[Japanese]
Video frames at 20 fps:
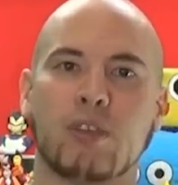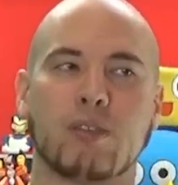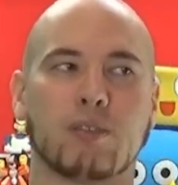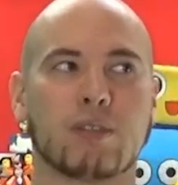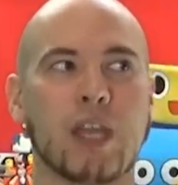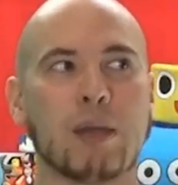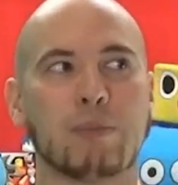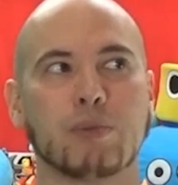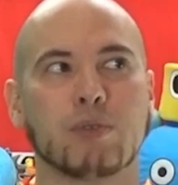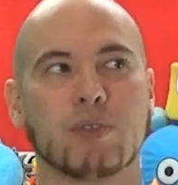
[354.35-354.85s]

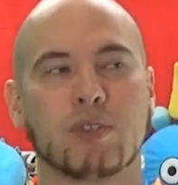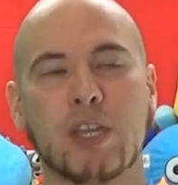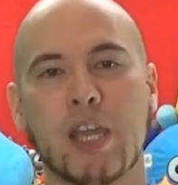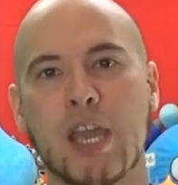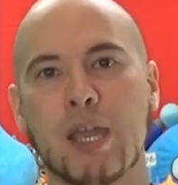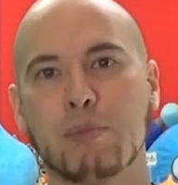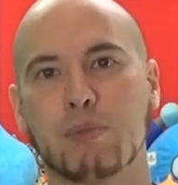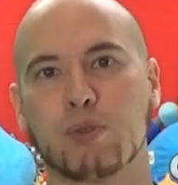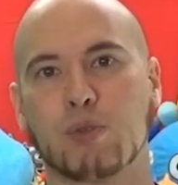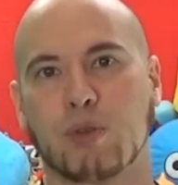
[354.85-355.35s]
多分
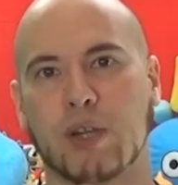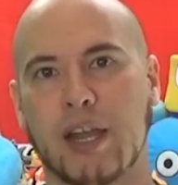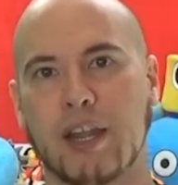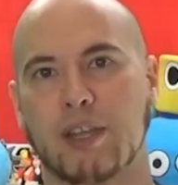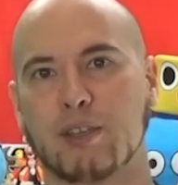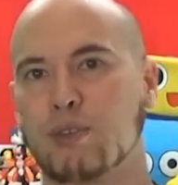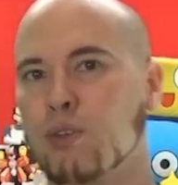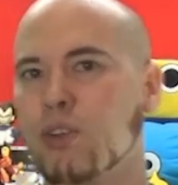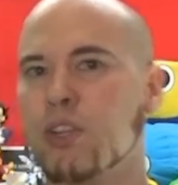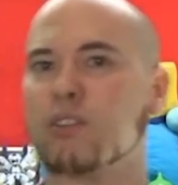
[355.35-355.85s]
ゲームとかで
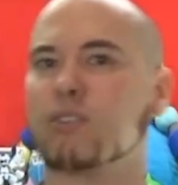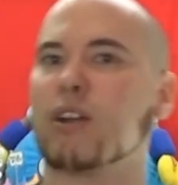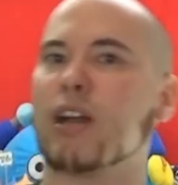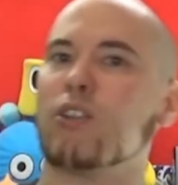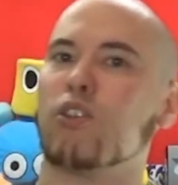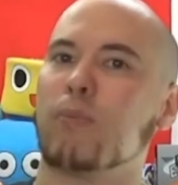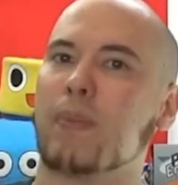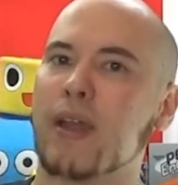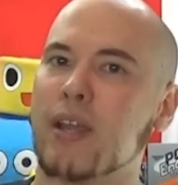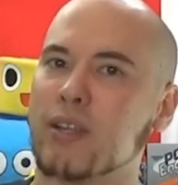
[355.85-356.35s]

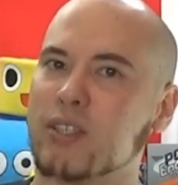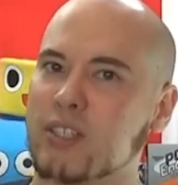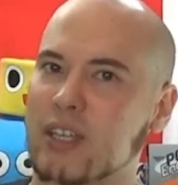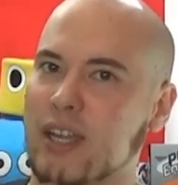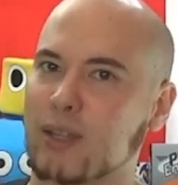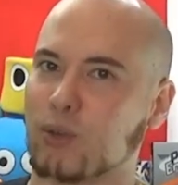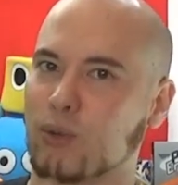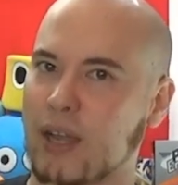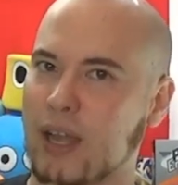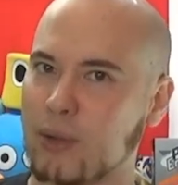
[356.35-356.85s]

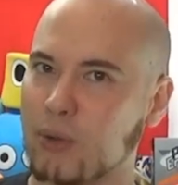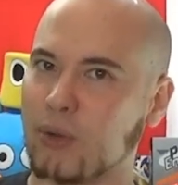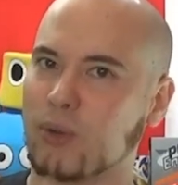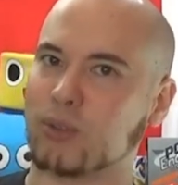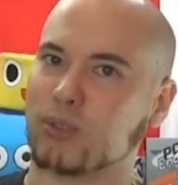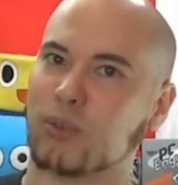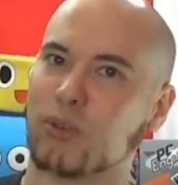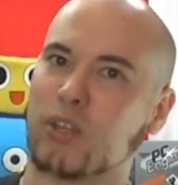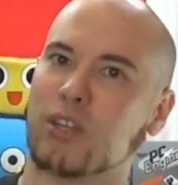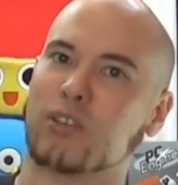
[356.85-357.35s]
ソニックアドバンチャーとかの
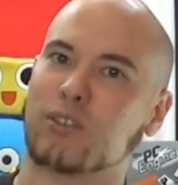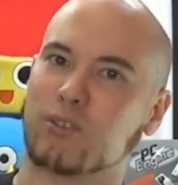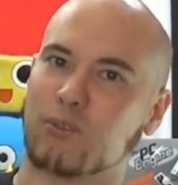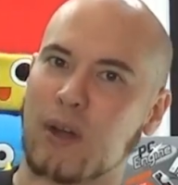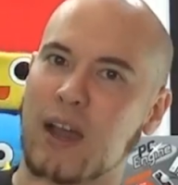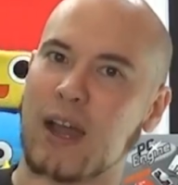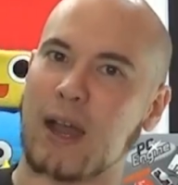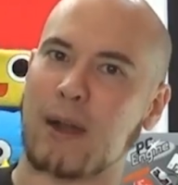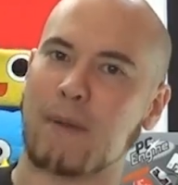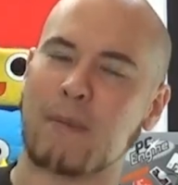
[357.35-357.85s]
ソニックは